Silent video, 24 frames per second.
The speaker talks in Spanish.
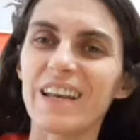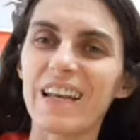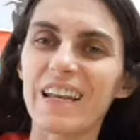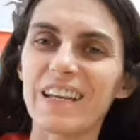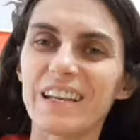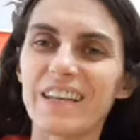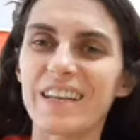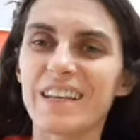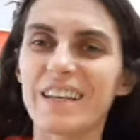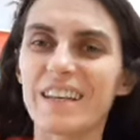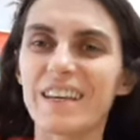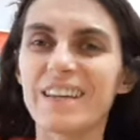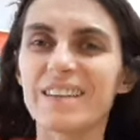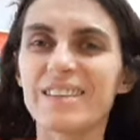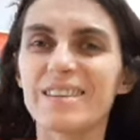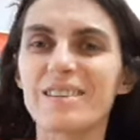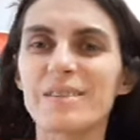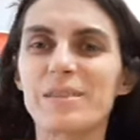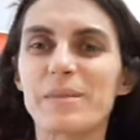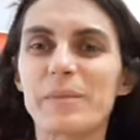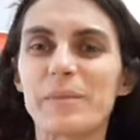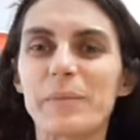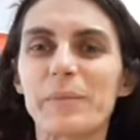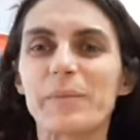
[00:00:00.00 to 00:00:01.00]
Hola nenes,
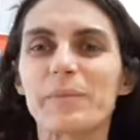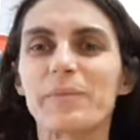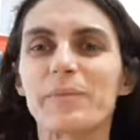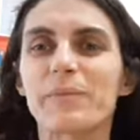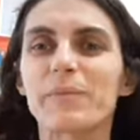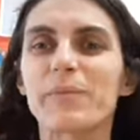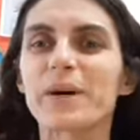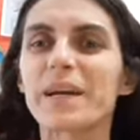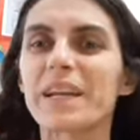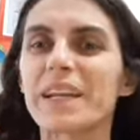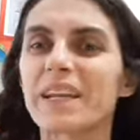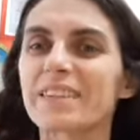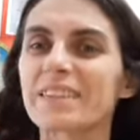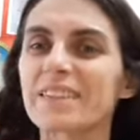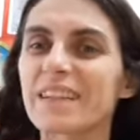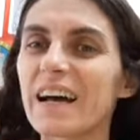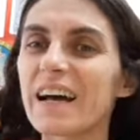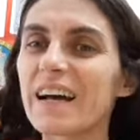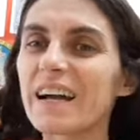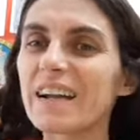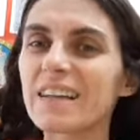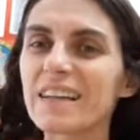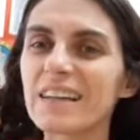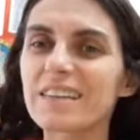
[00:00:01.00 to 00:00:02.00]
buenas
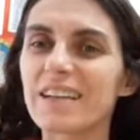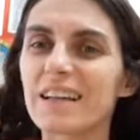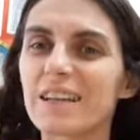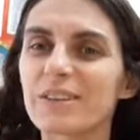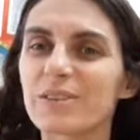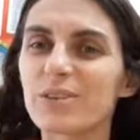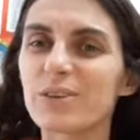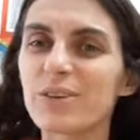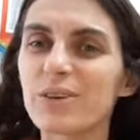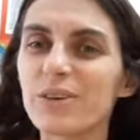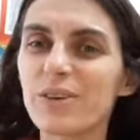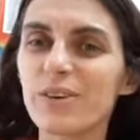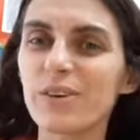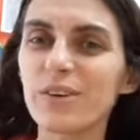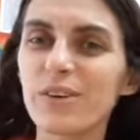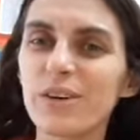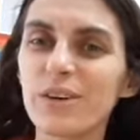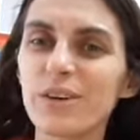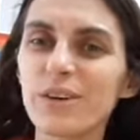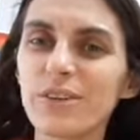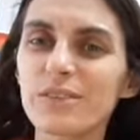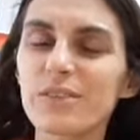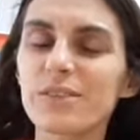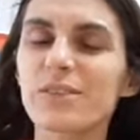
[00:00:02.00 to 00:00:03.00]
tardes a
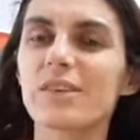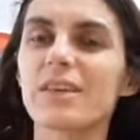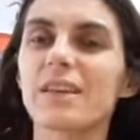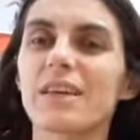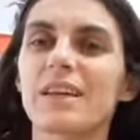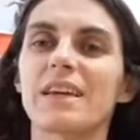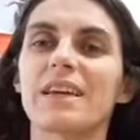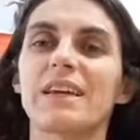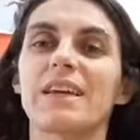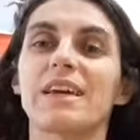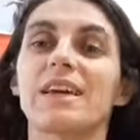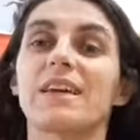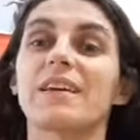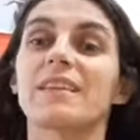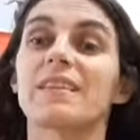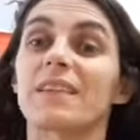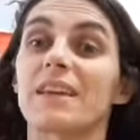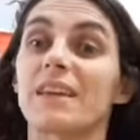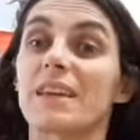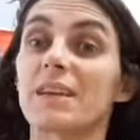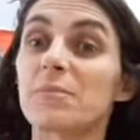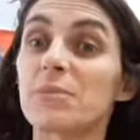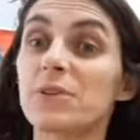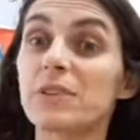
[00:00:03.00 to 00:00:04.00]
todos.
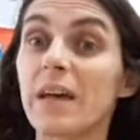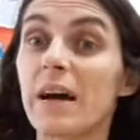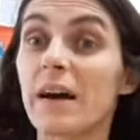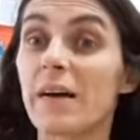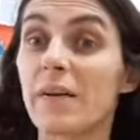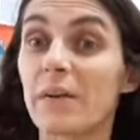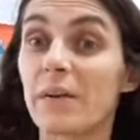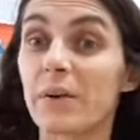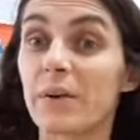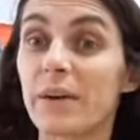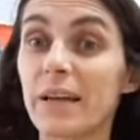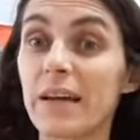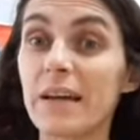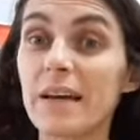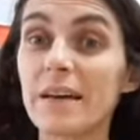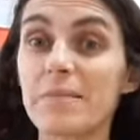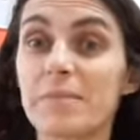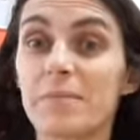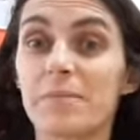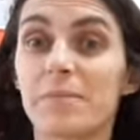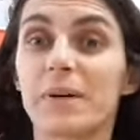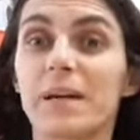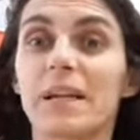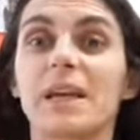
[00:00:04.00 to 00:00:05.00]
Tenemos ahora
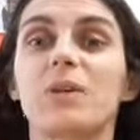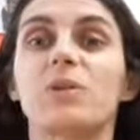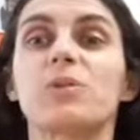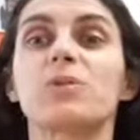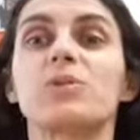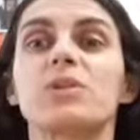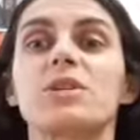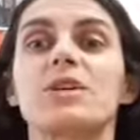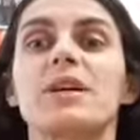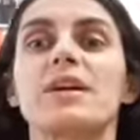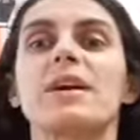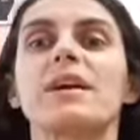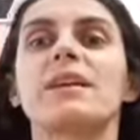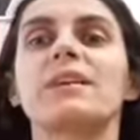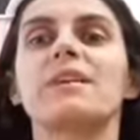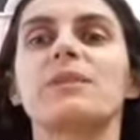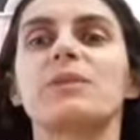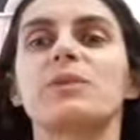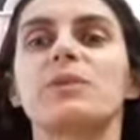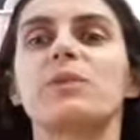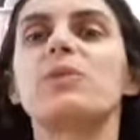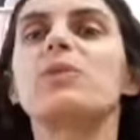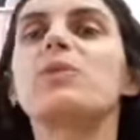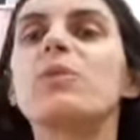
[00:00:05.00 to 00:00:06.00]
para
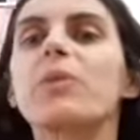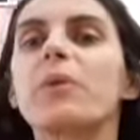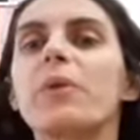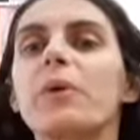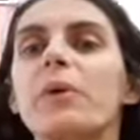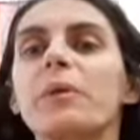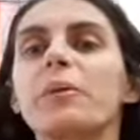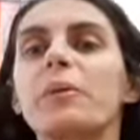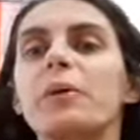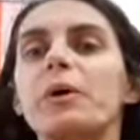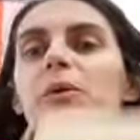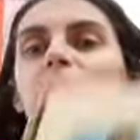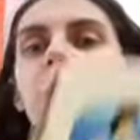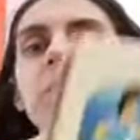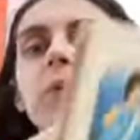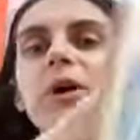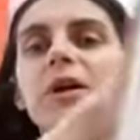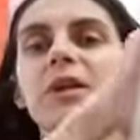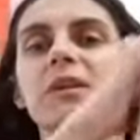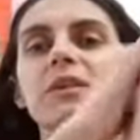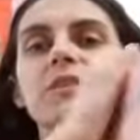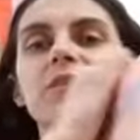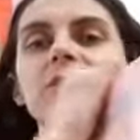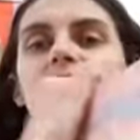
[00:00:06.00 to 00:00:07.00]
escuchar un nuevo
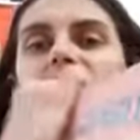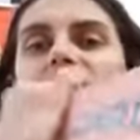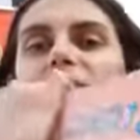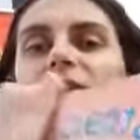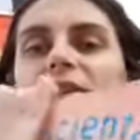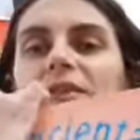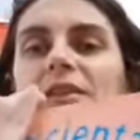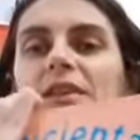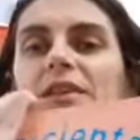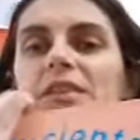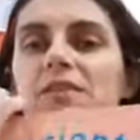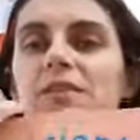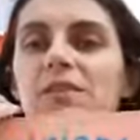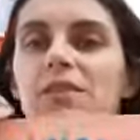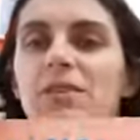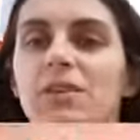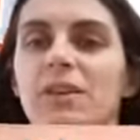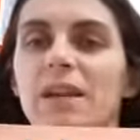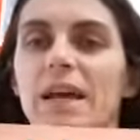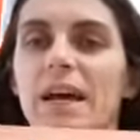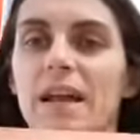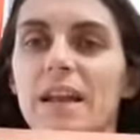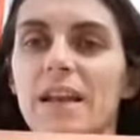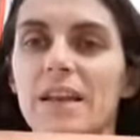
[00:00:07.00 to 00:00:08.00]
cuento
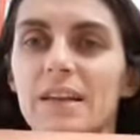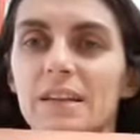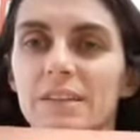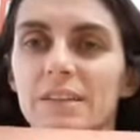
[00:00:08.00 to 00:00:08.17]
tradicional.